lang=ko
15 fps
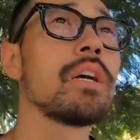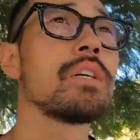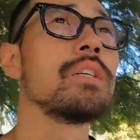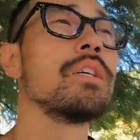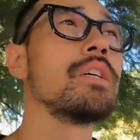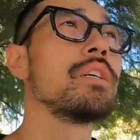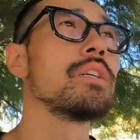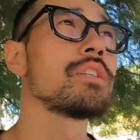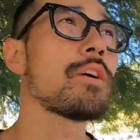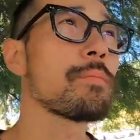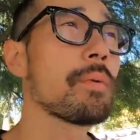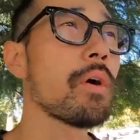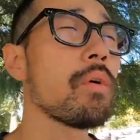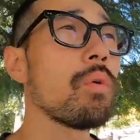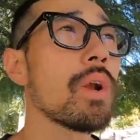그
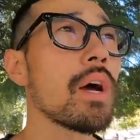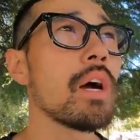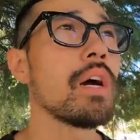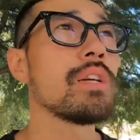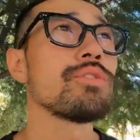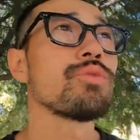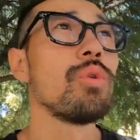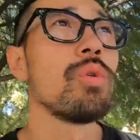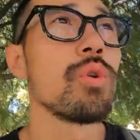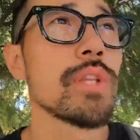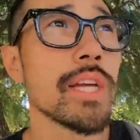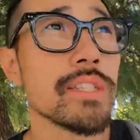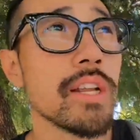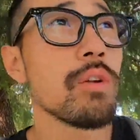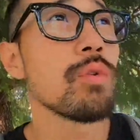성벽 올라가가지고
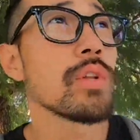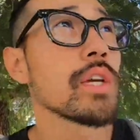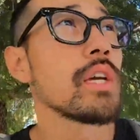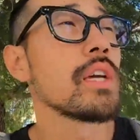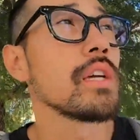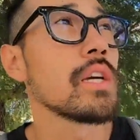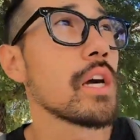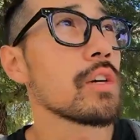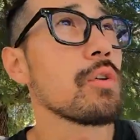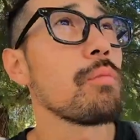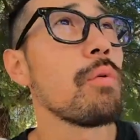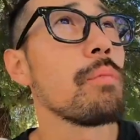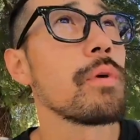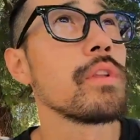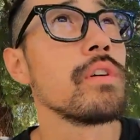테살로니키
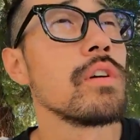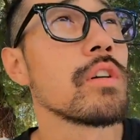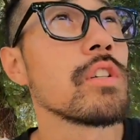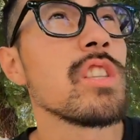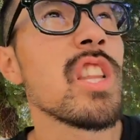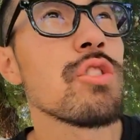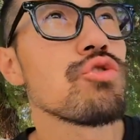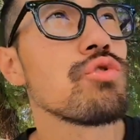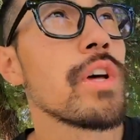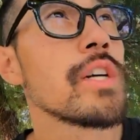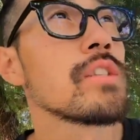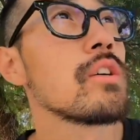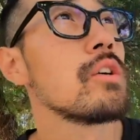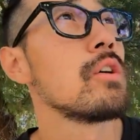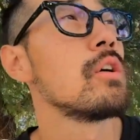야경 보면은 끝내준다
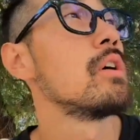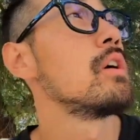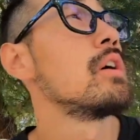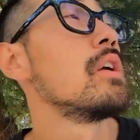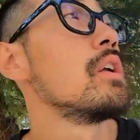해서